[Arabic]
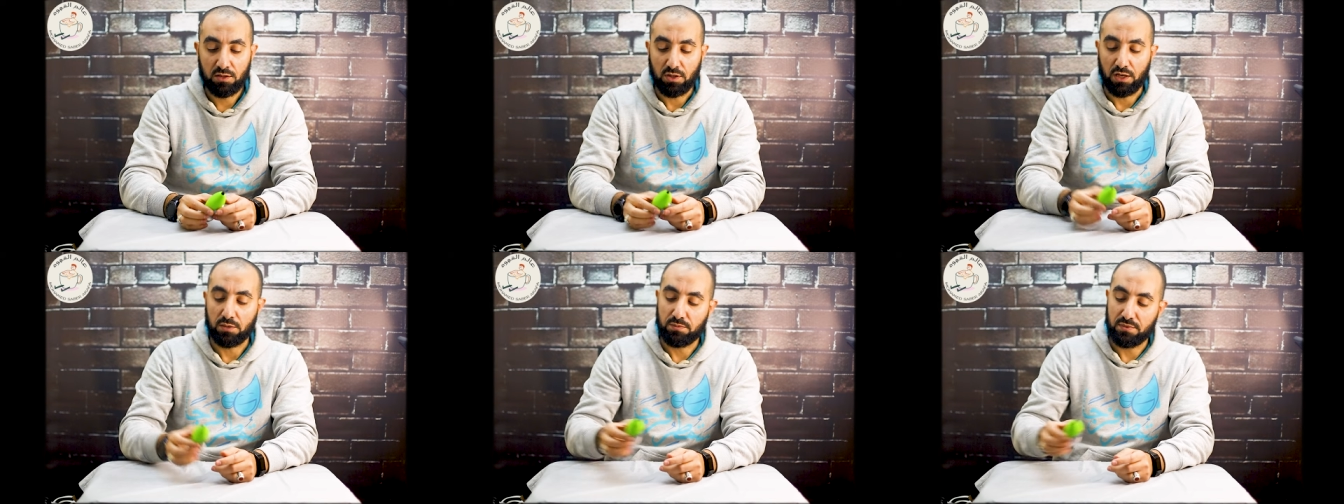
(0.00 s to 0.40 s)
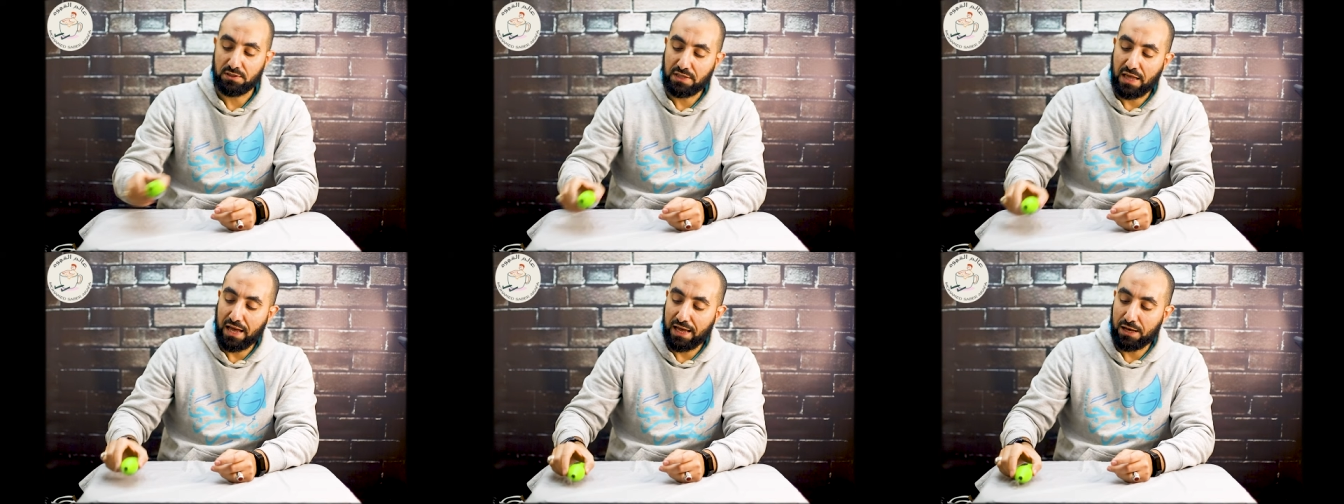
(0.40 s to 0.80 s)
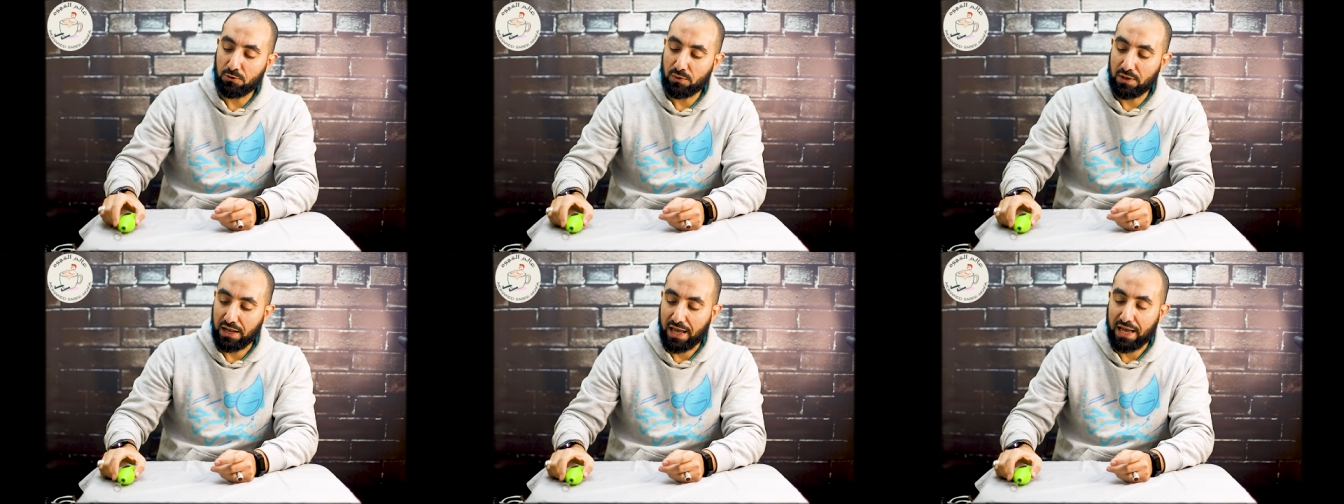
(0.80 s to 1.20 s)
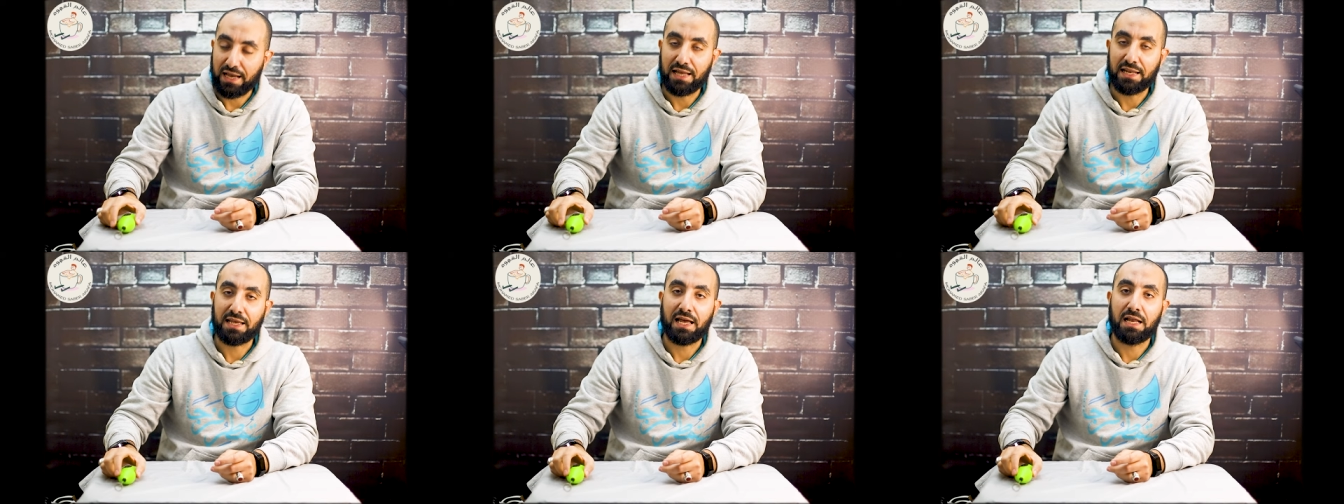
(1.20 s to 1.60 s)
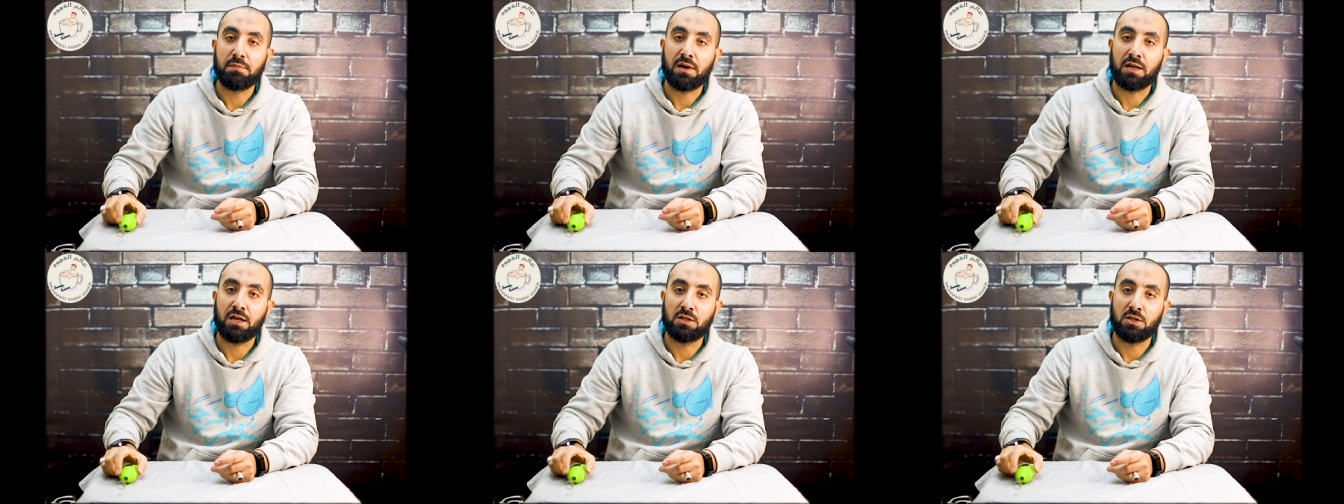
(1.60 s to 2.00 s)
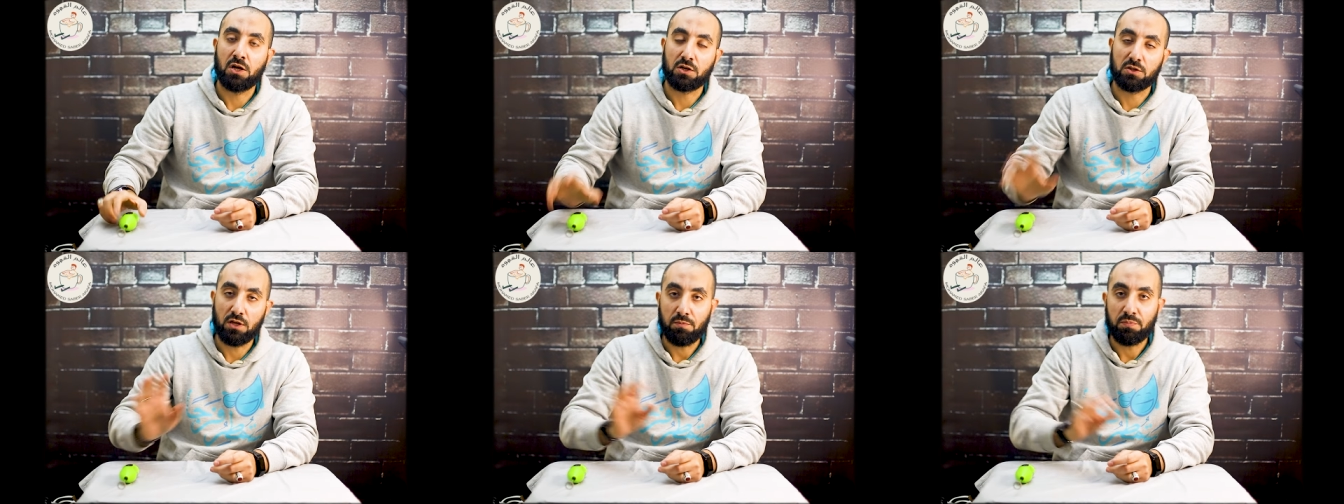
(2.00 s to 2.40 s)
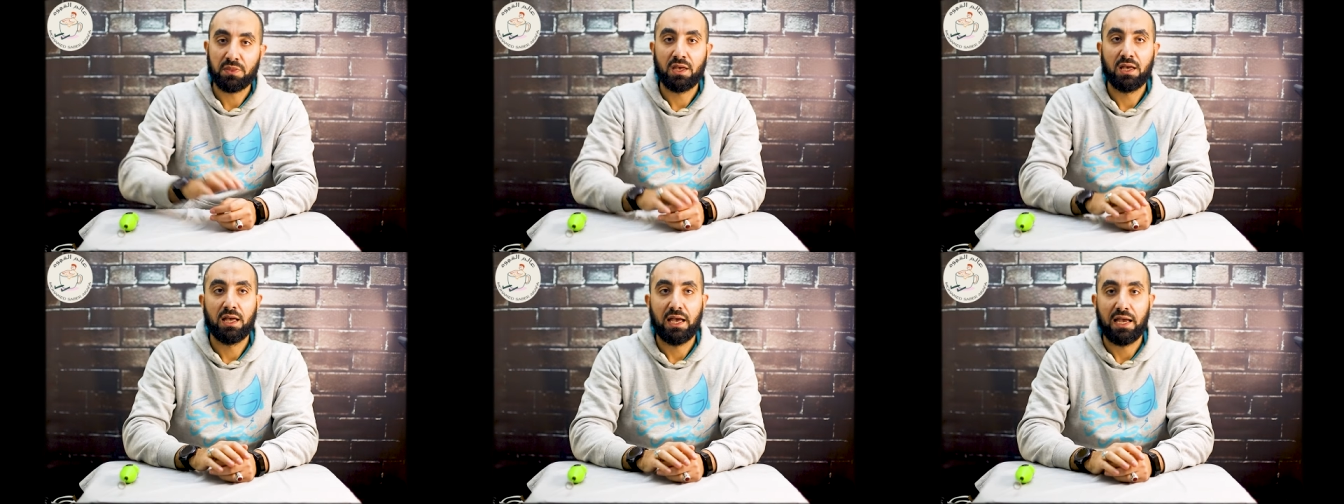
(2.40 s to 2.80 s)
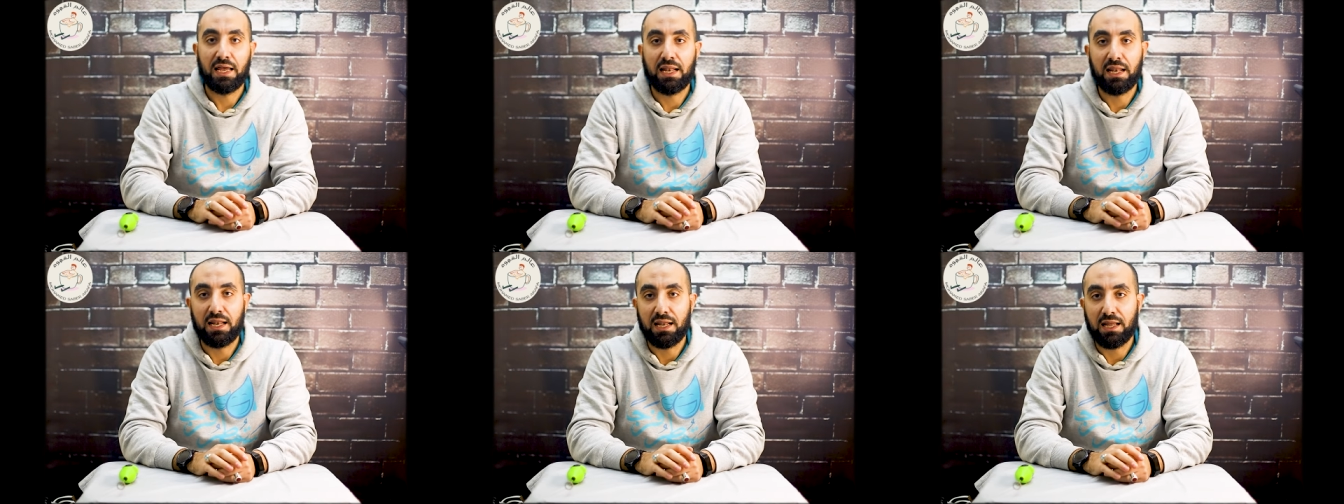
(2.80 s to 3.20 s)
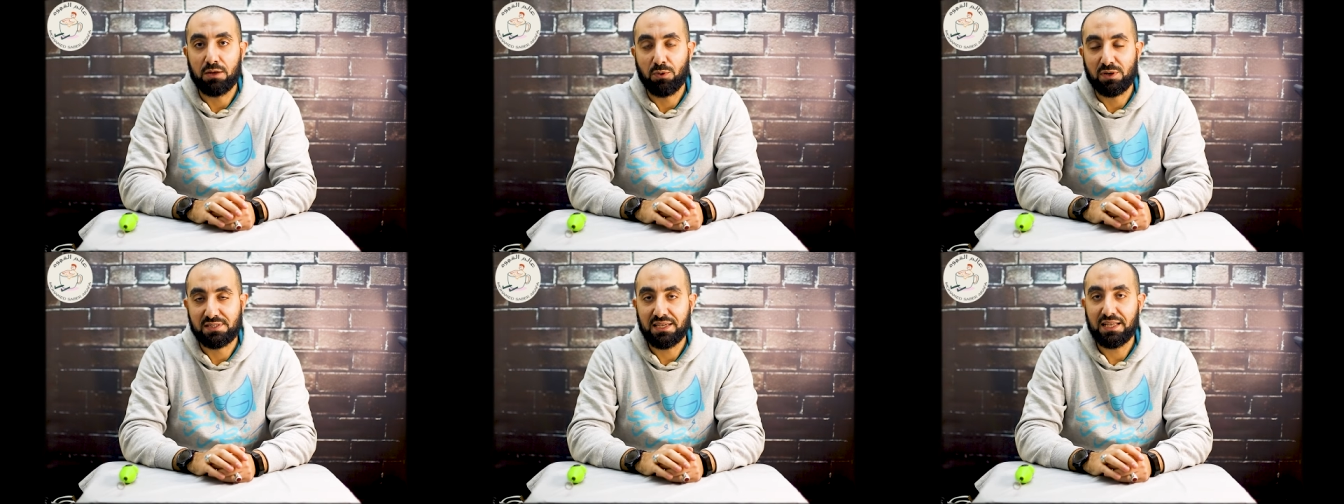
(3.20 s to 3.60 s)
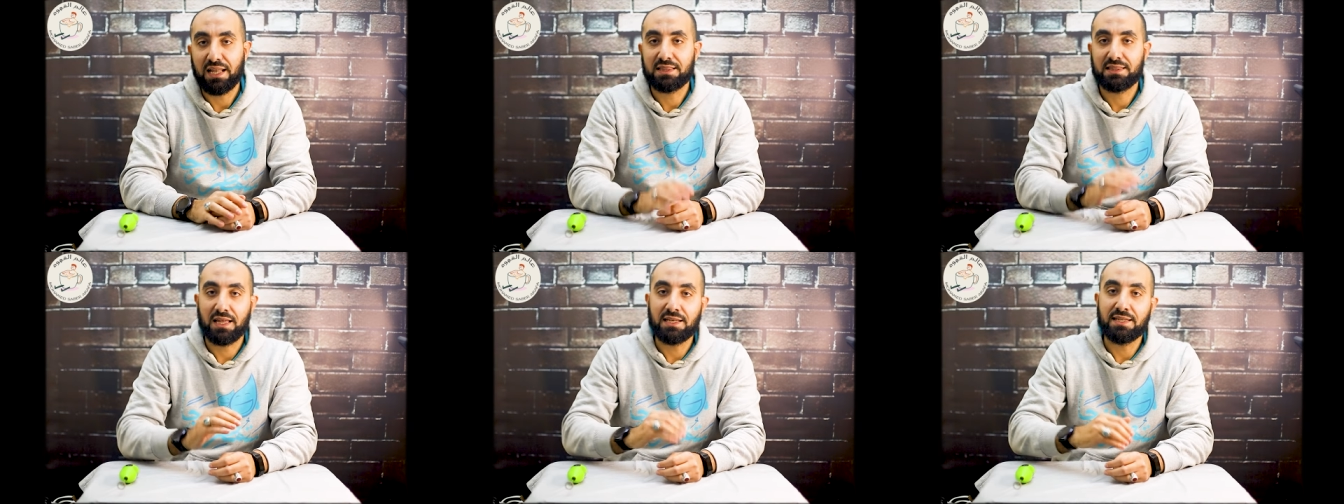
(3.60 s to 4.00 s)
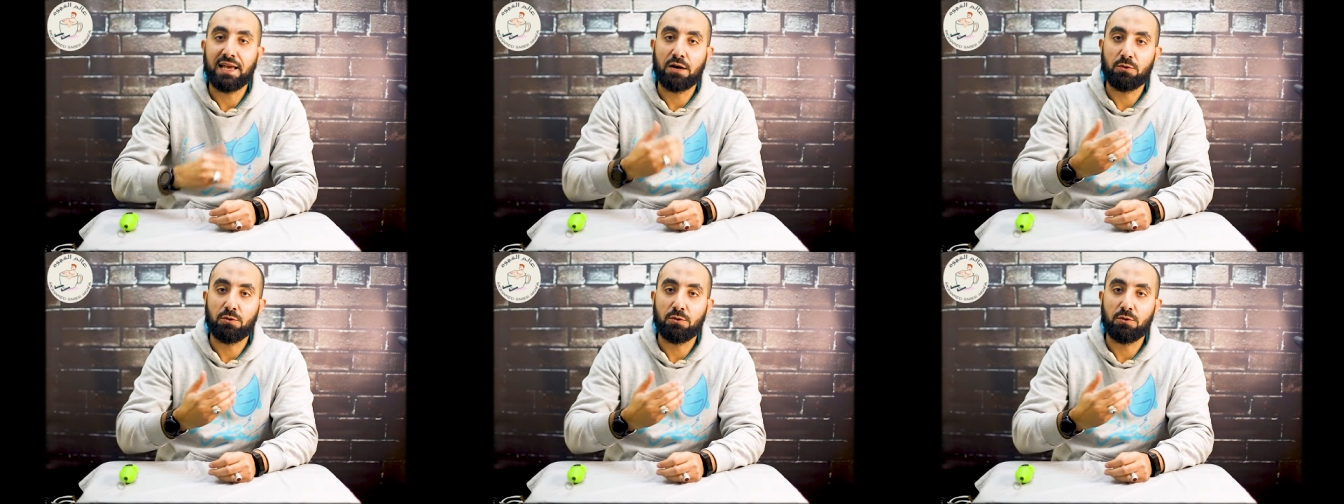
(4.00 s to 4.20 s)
طيب ده اول حاجه هنتكلم عنها النهارده الوسيله الثانيه